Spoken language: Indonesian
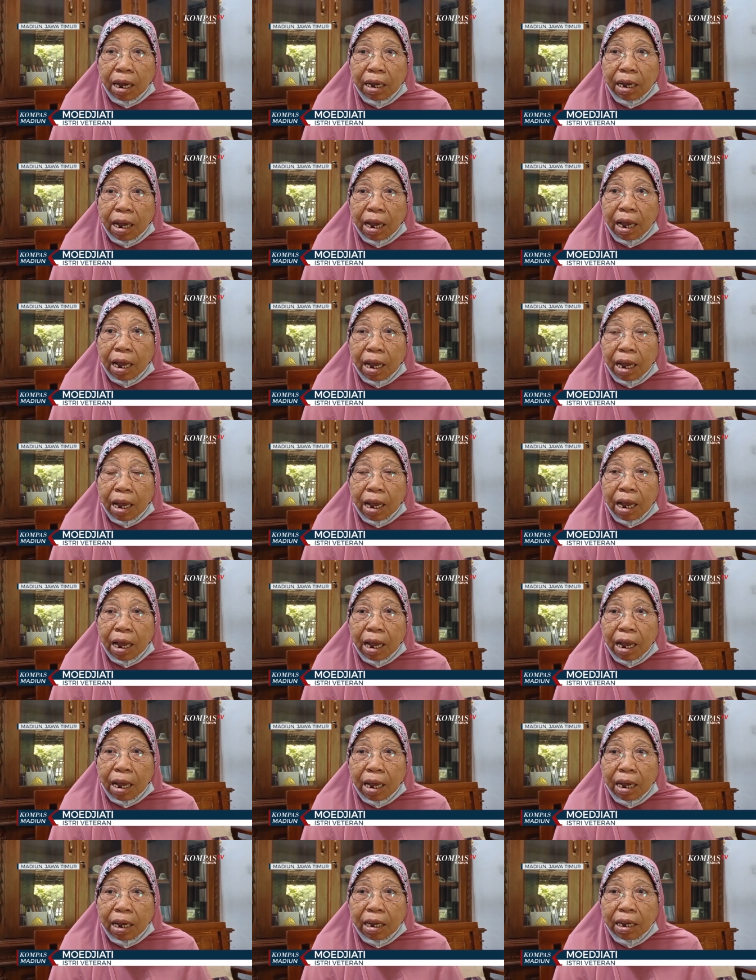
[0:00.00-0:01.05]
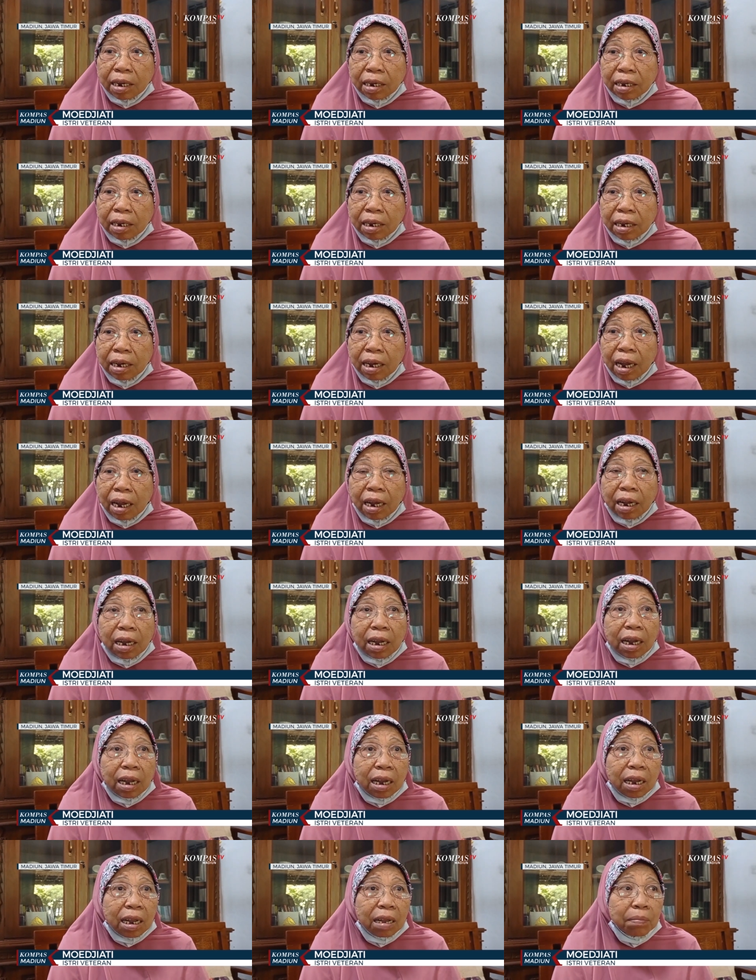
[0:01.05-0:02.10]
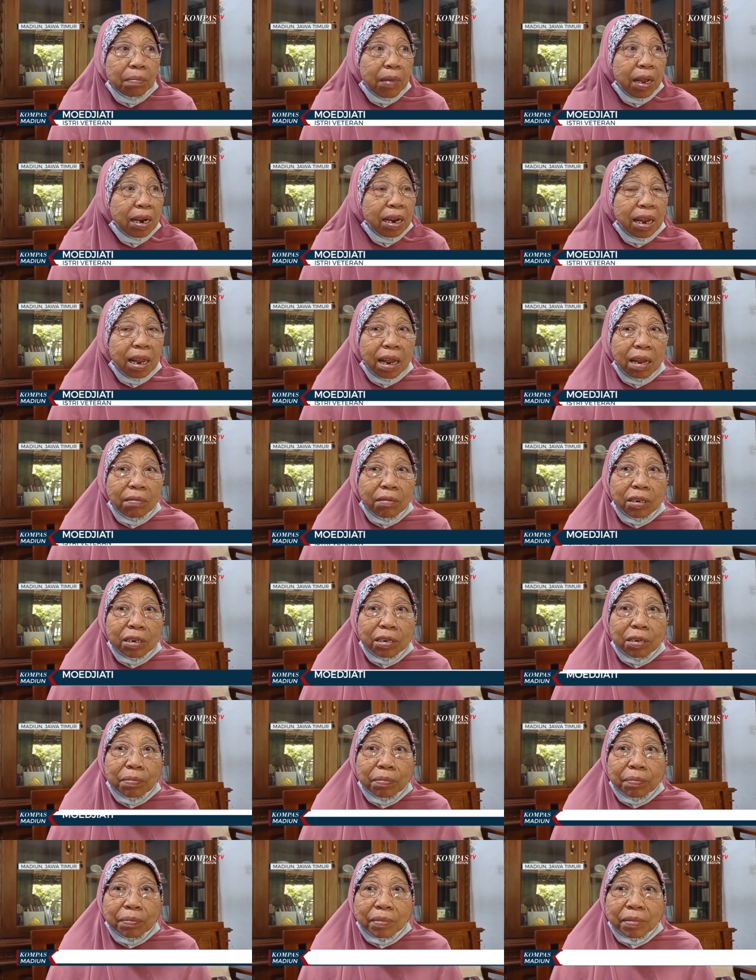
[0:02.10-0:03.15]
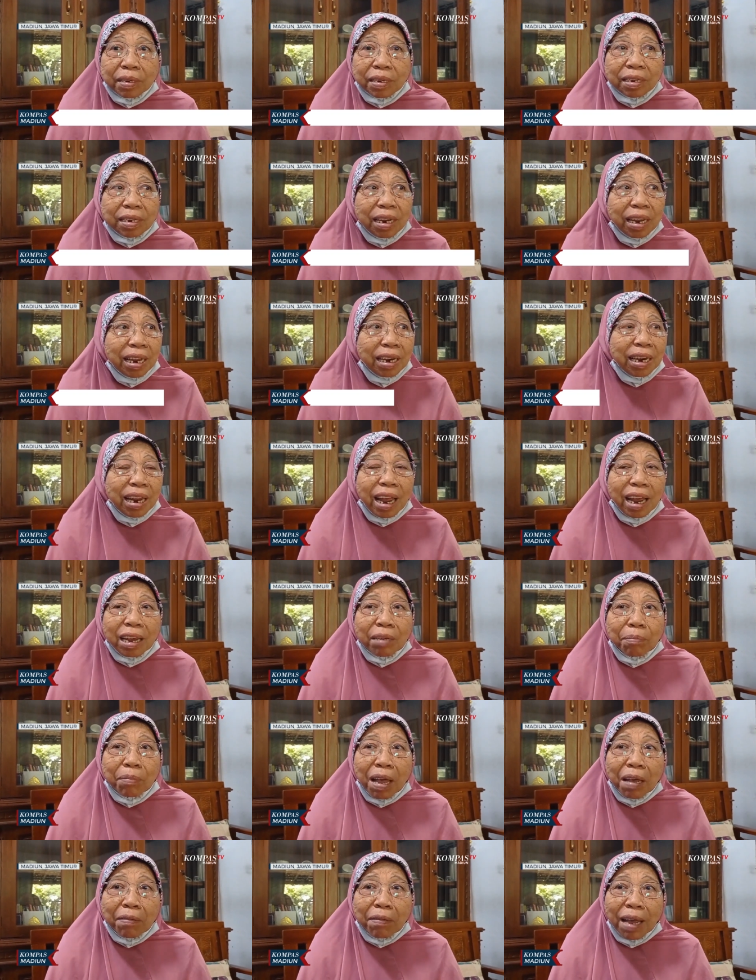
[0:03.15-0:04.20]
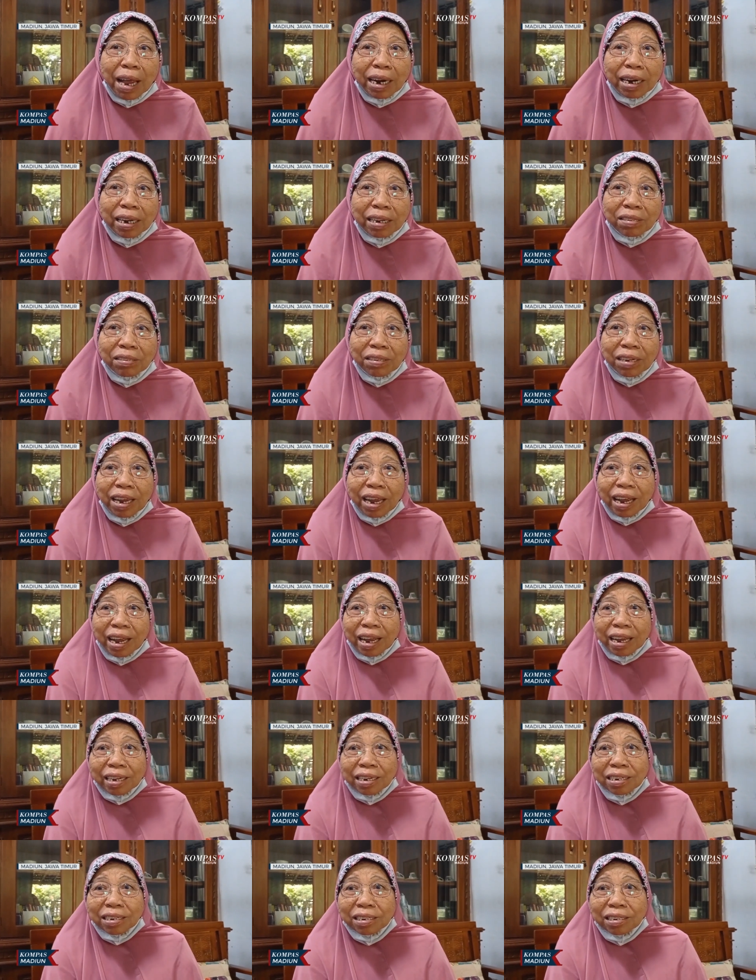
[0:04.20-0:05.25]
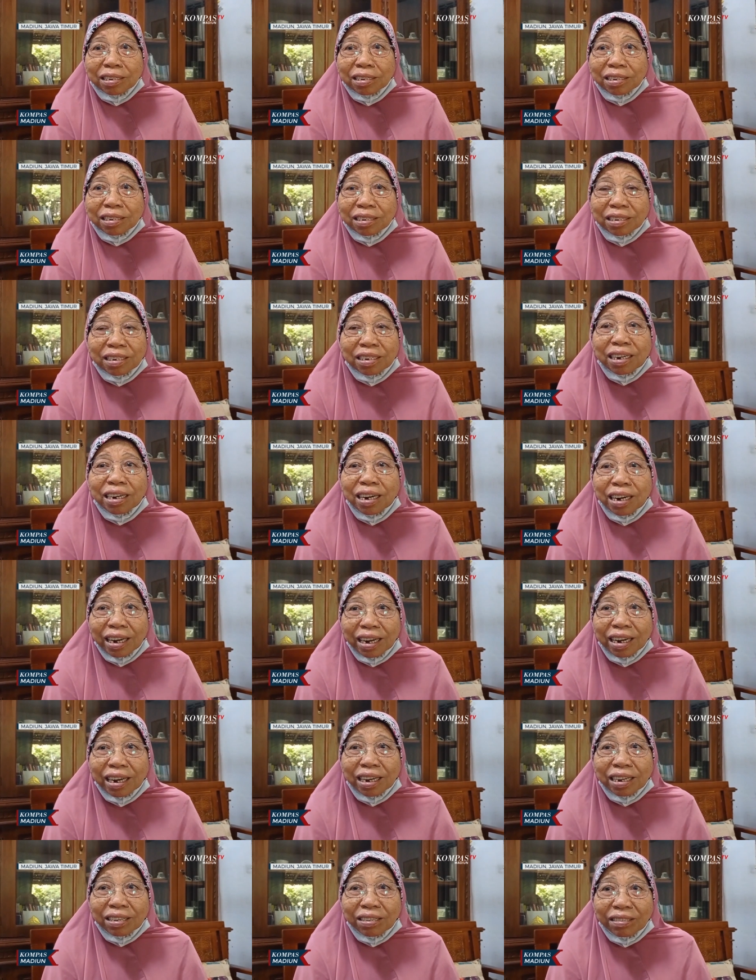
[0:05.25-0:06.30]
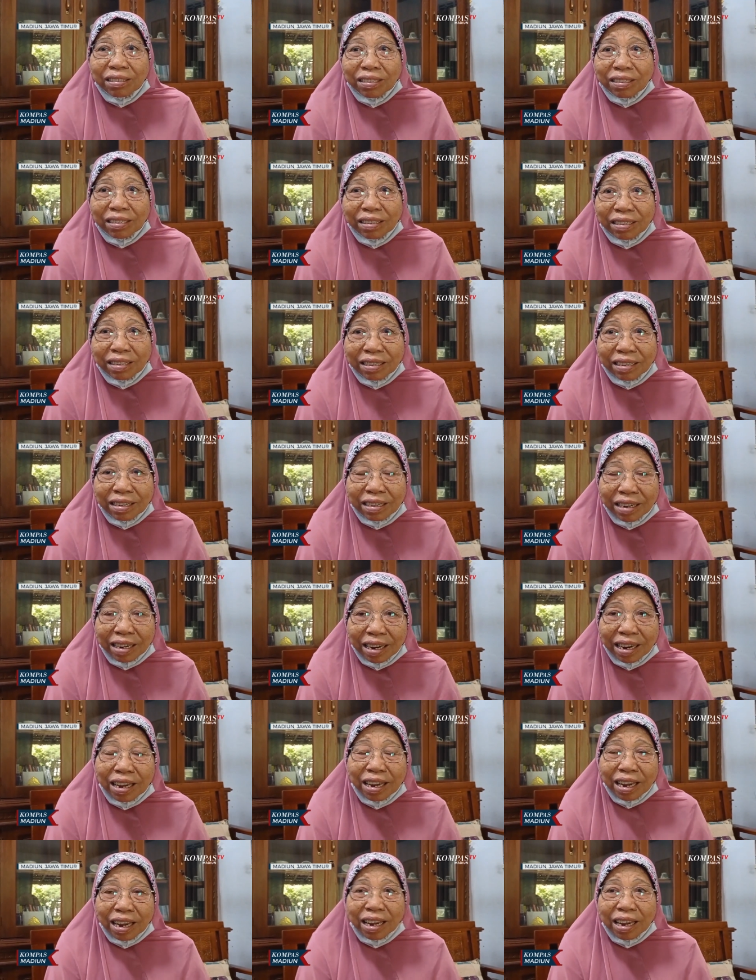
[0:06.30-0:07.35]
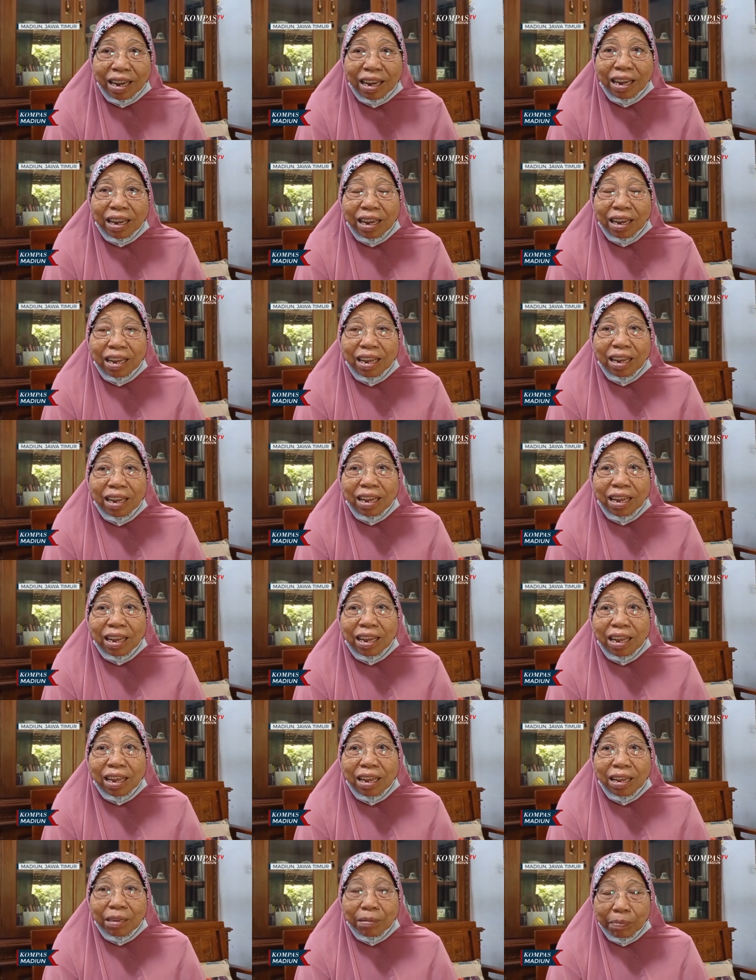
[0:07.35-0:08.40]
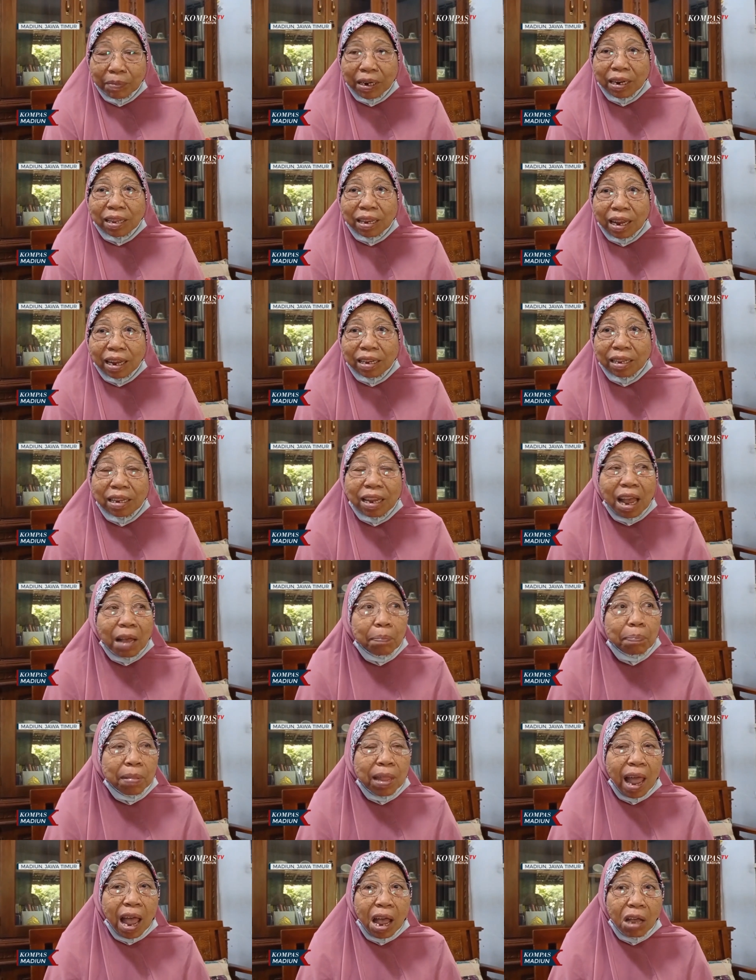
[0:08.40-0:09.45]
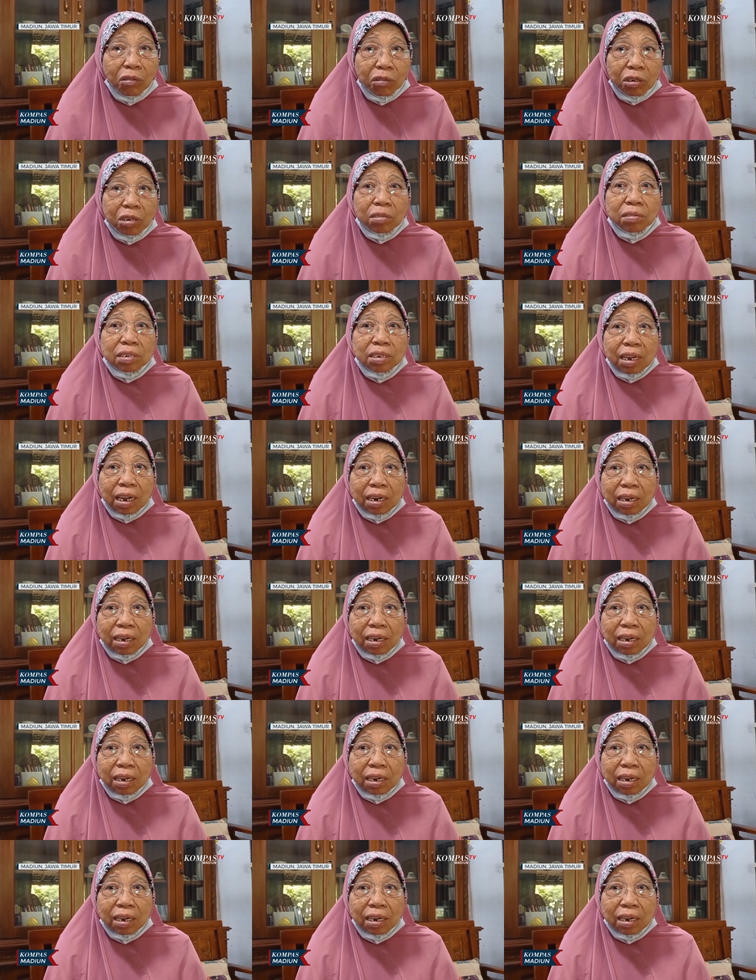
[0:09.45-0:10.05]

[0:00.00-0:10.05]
Harapannya seperti apa? Ya, gimana Pak? dan Pak Wali itu ya seneng gitu seneng ya bu ya diperhatikan gitu ya bu ya ya paut